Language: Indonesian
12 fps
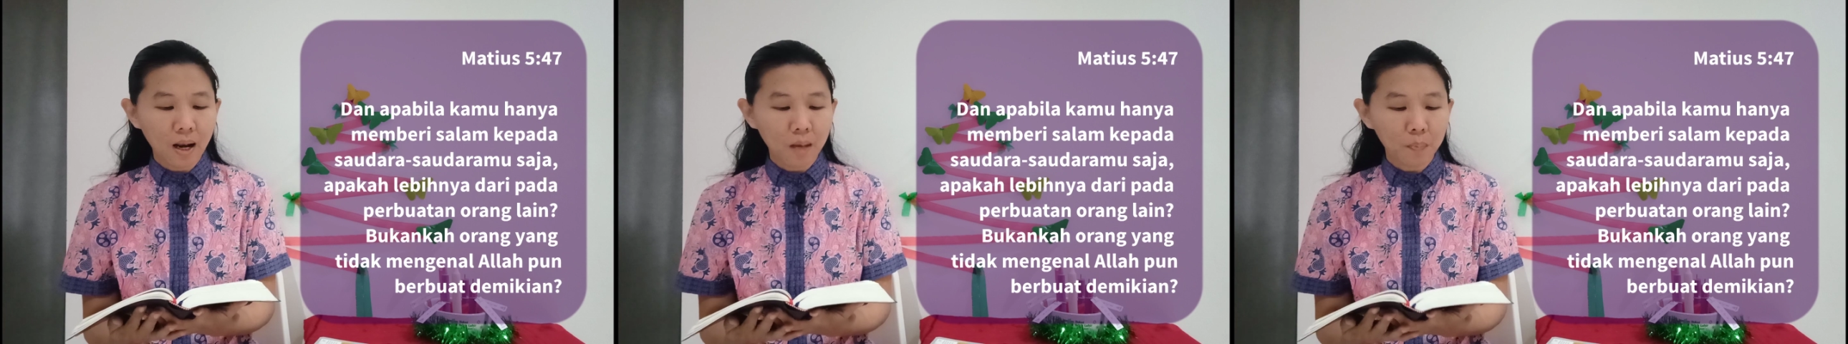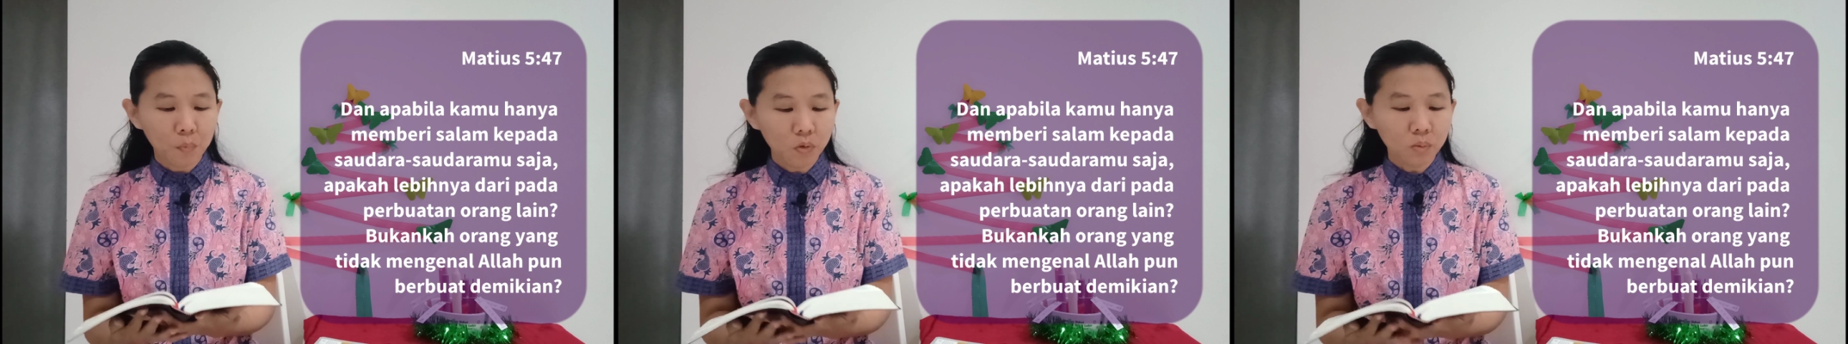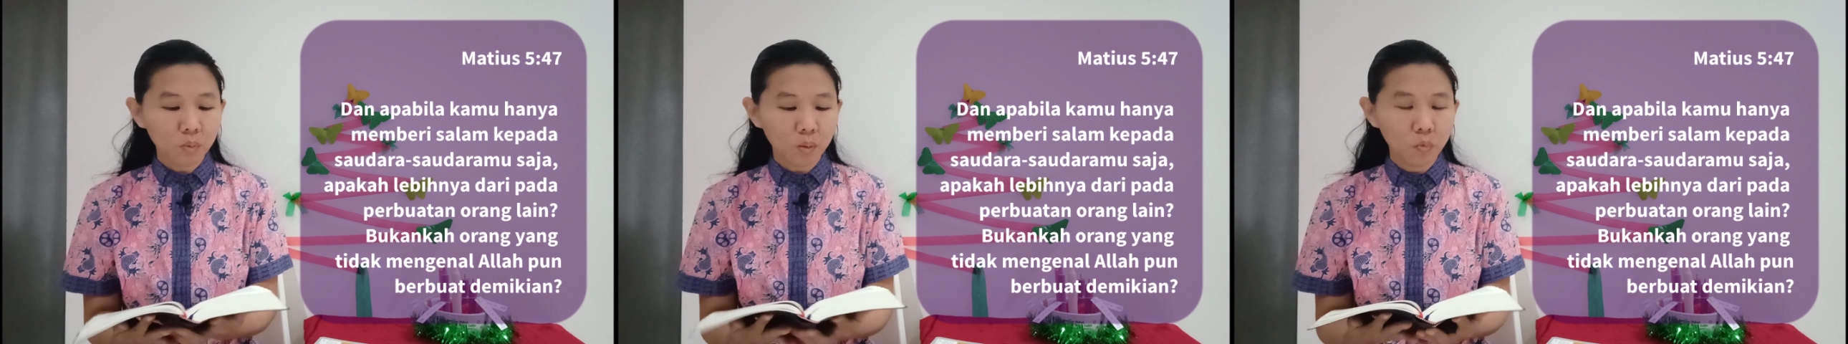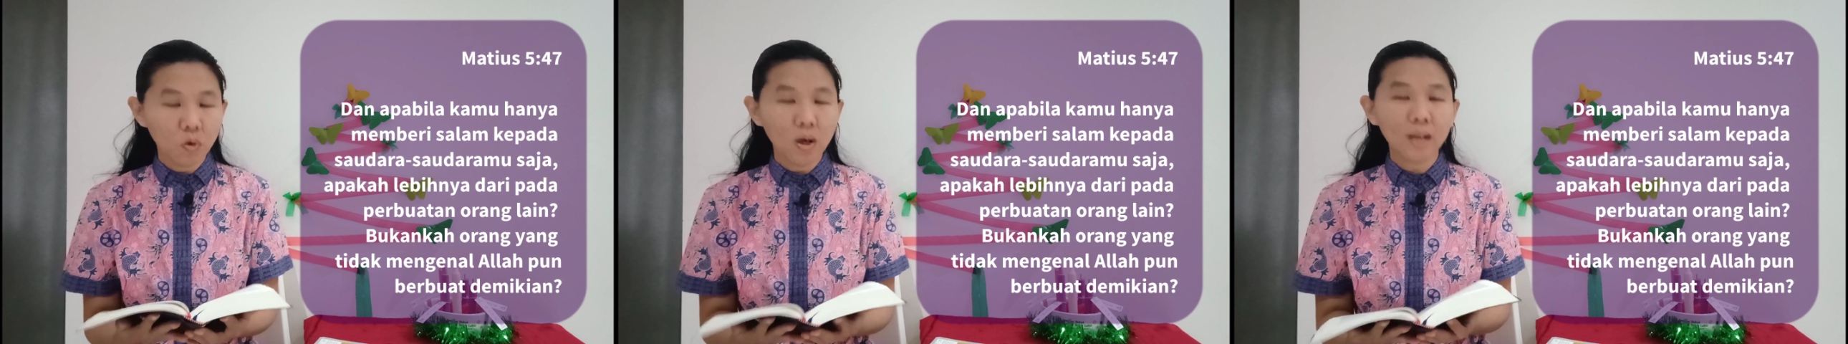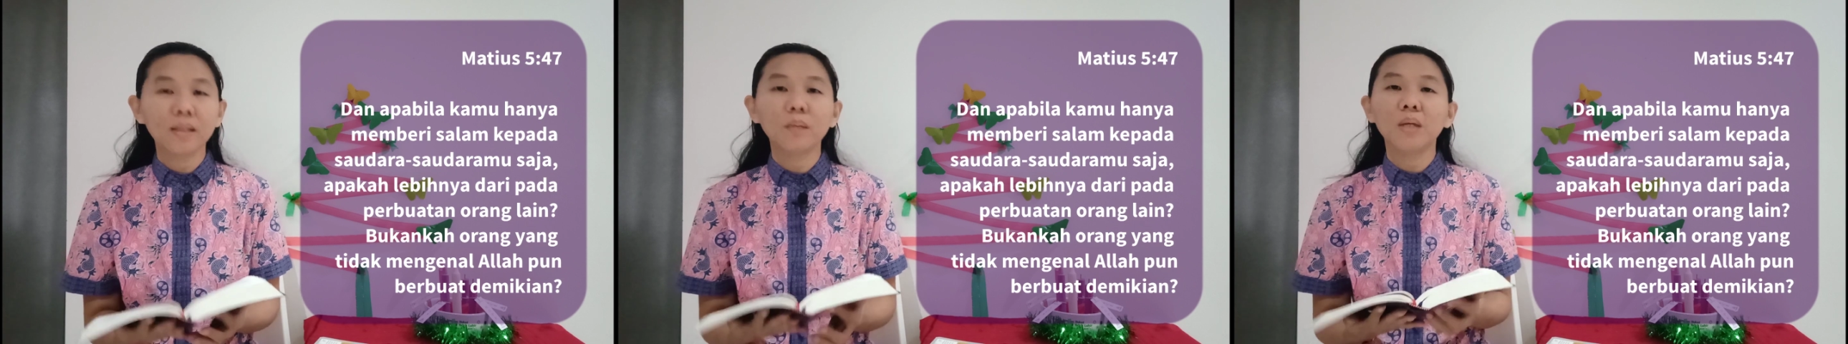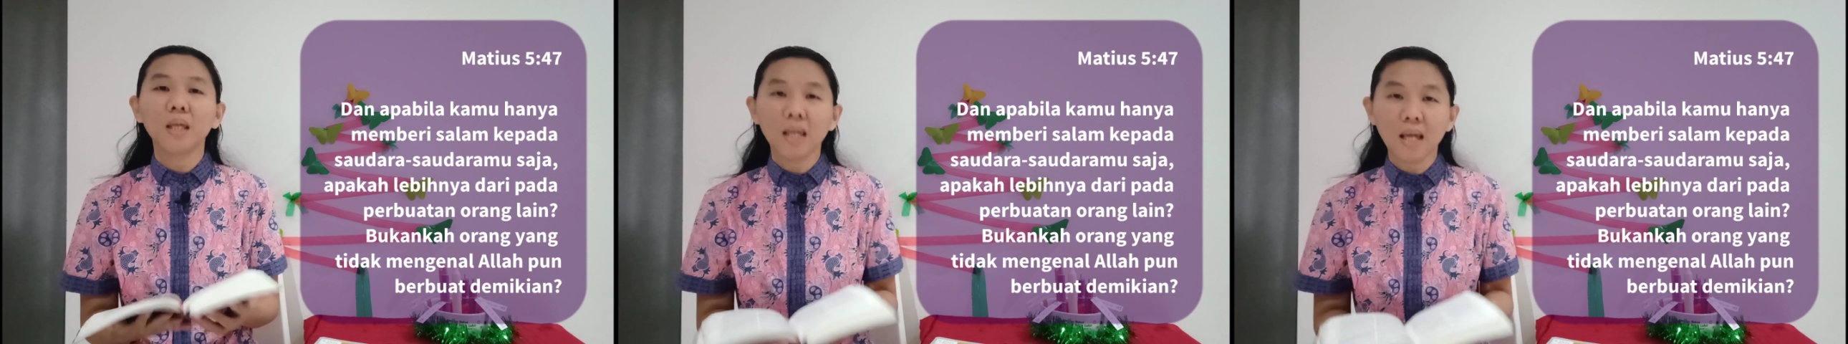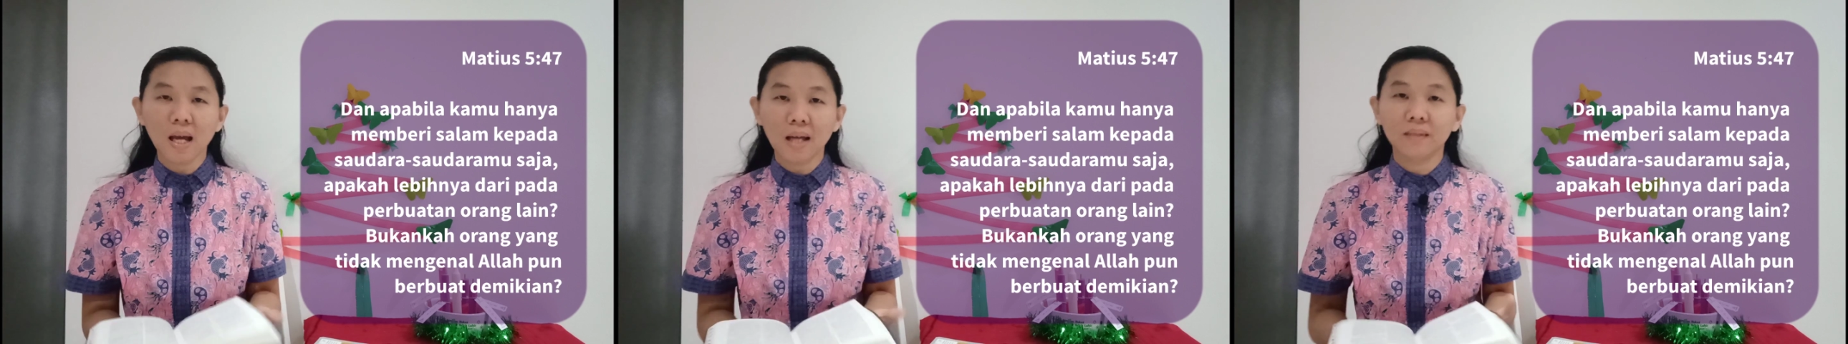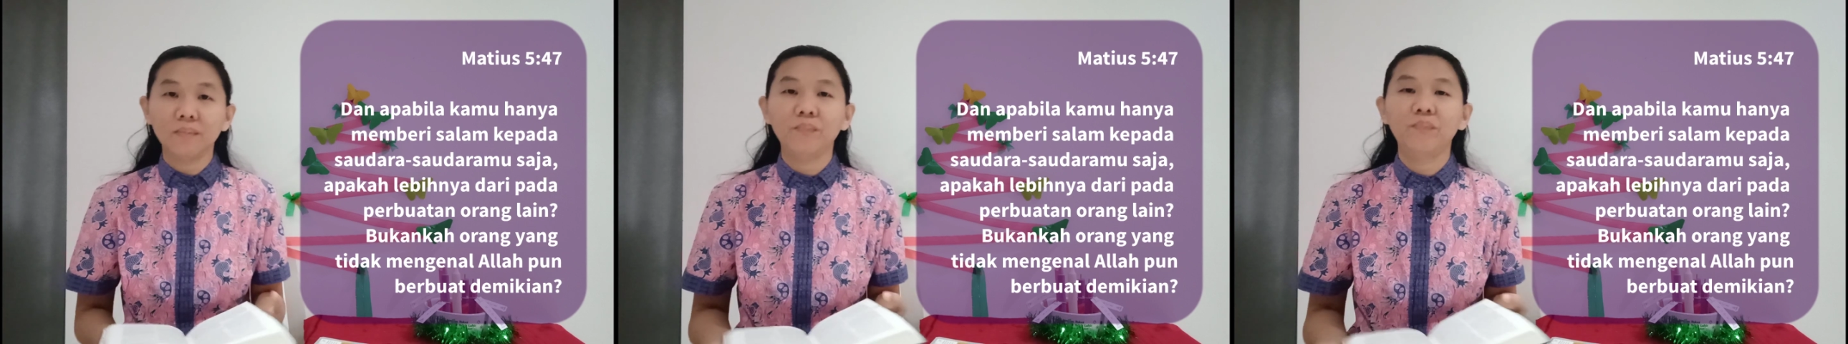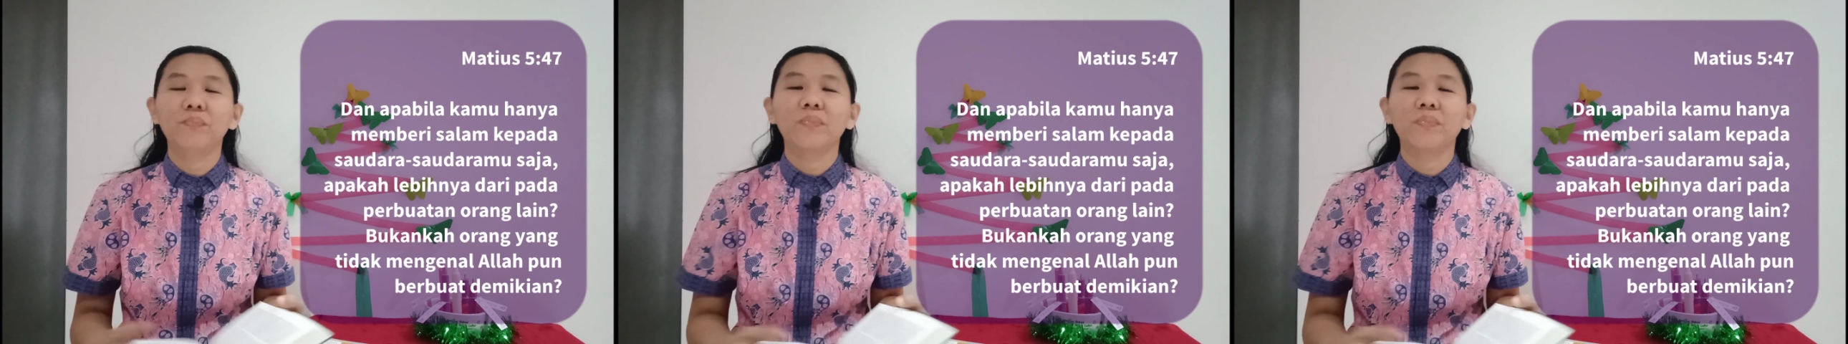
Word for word: Allah pun berbuat demikian?